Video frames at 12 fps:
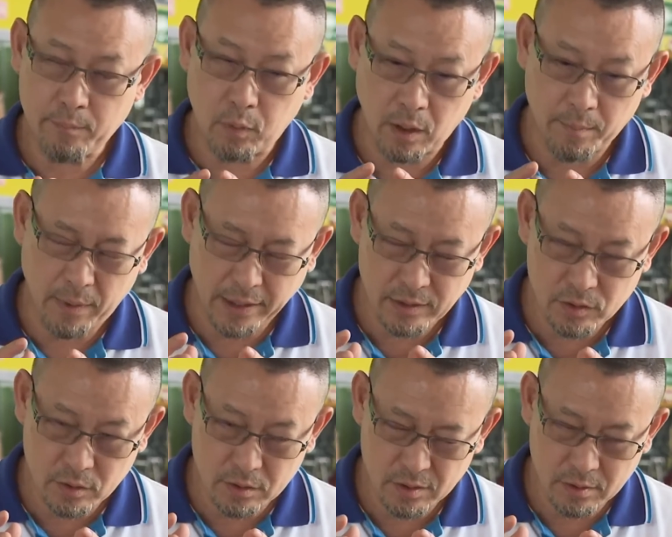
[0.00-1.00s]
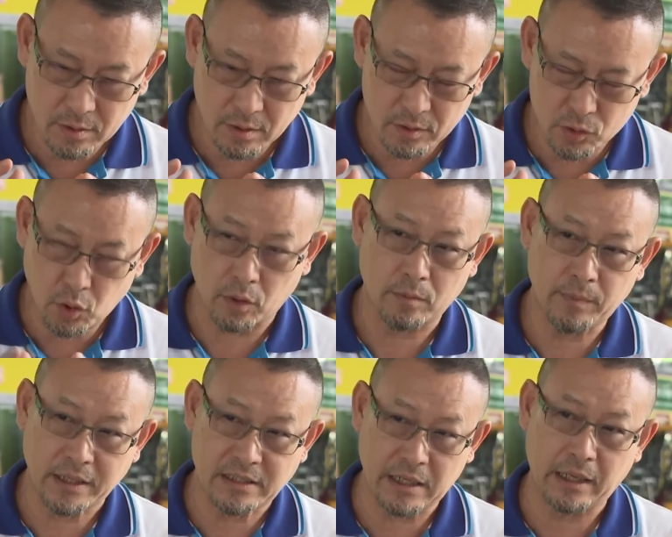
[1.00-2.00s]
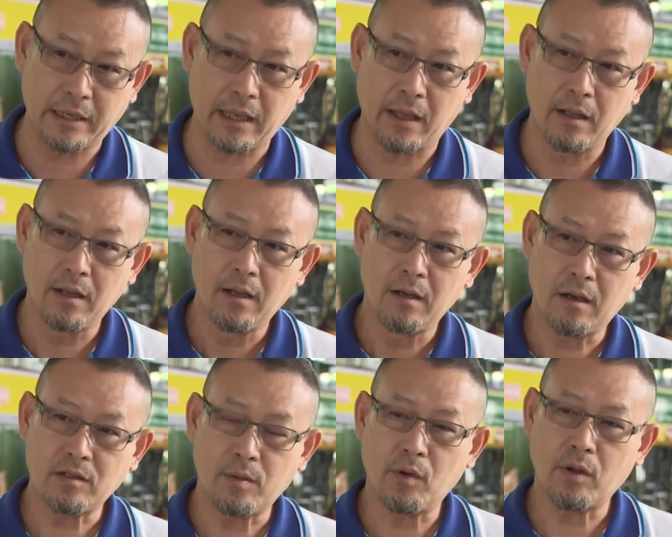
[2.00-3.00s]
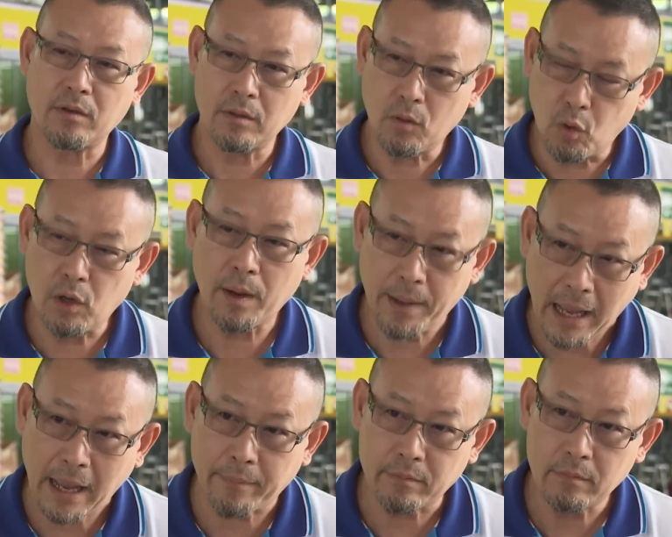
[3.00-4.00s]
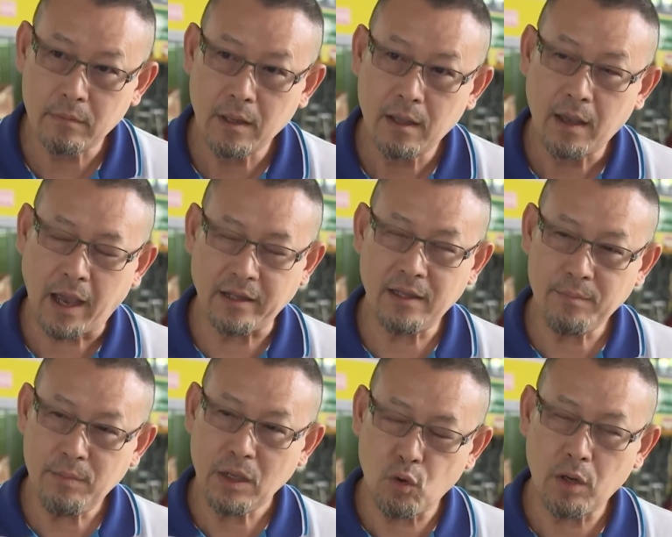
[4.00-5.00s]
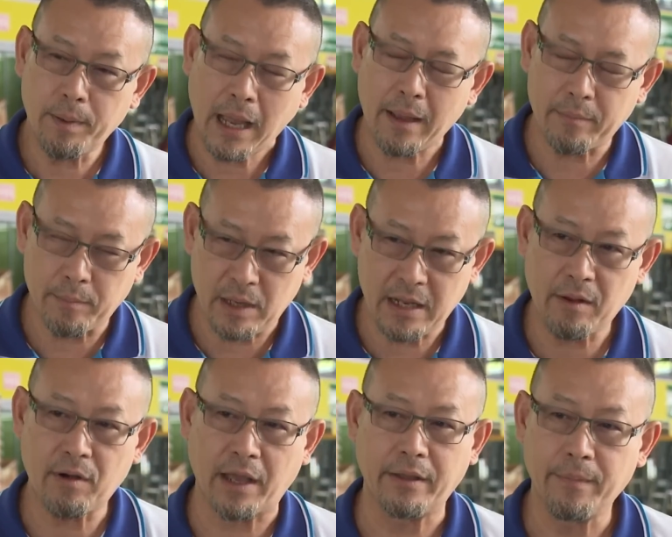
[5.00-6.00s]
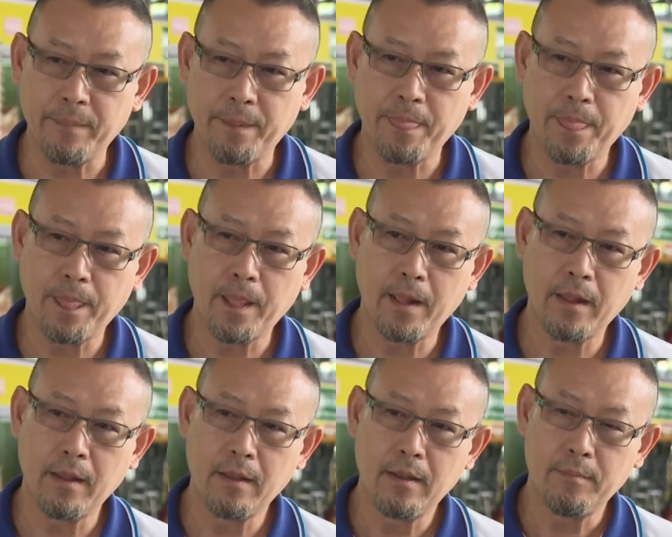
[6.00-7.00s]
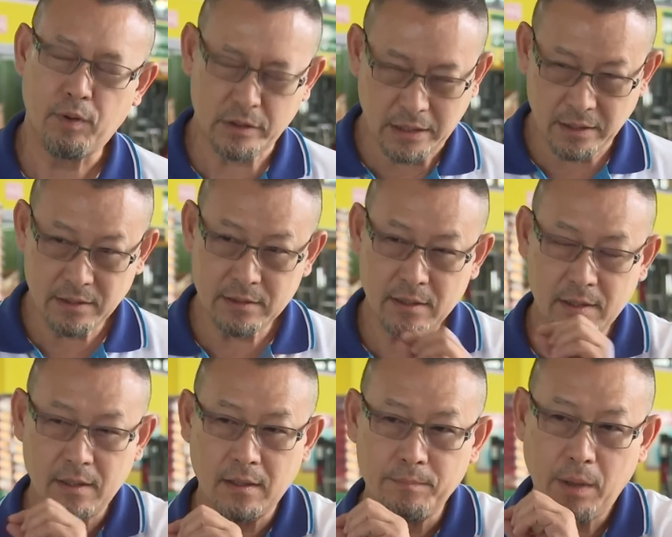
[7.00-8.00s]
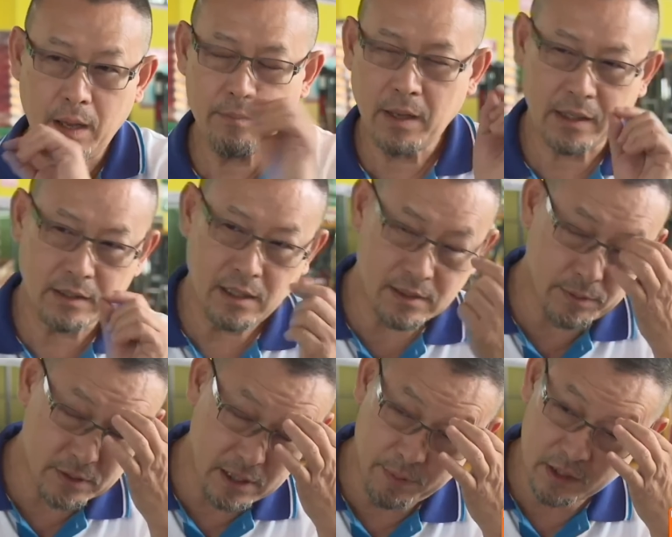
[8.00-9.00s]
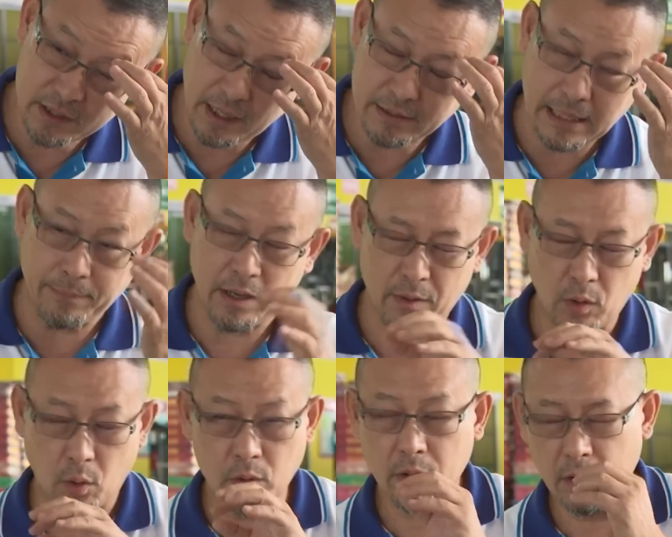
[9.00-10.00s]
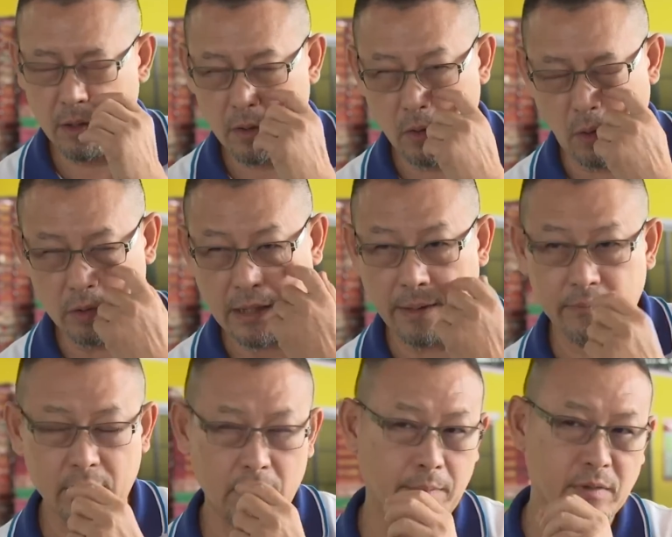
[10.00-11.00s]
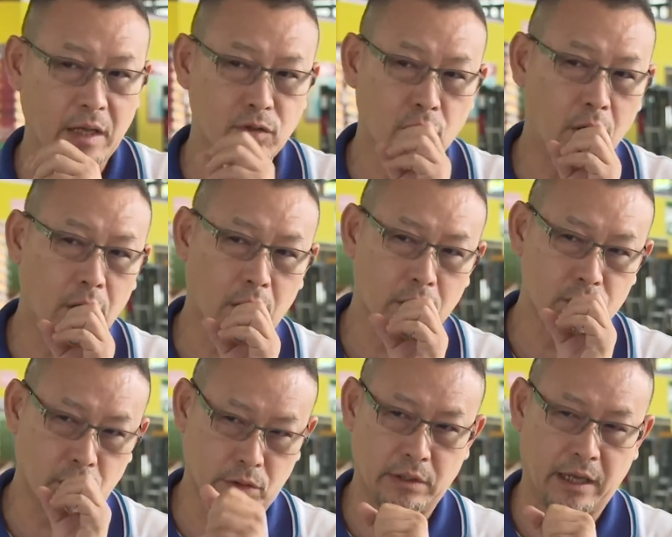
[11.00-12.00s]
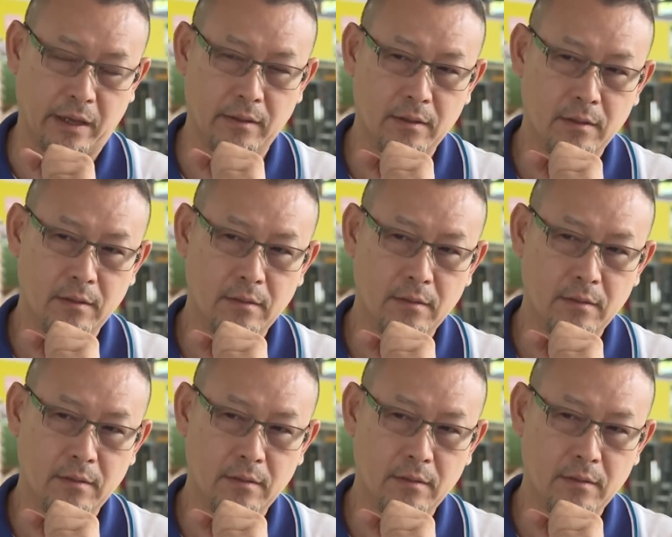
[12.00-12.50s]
ทำผลไม้สดไปจีนเนี่ยเราจะมองคุณภาพไอ้ที่มีคุณภาพมันมีเท่าไหร่ เพราะฉะนั้นเพิ่มมา 24%สำหรับหลงหลงทำลำไยช่อสดเนี่ย